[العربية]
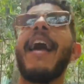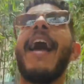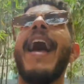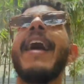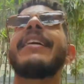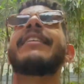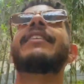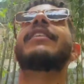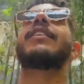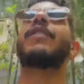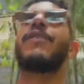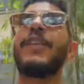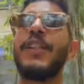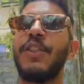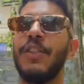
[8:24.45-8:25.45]
عاد درت
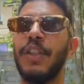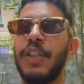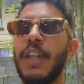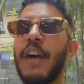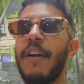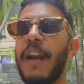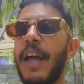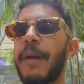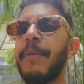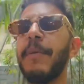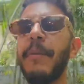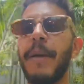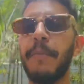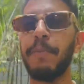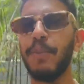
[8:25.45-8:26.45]
فيديو واحد اخر قبل
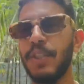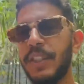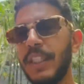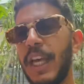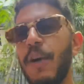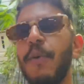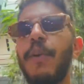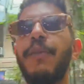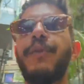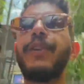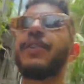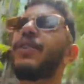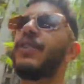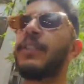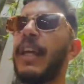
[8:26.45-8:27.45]
ما نبوست اول
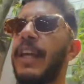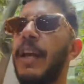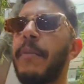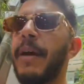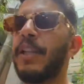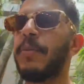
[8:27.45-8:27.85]
فيديو حتى هي ما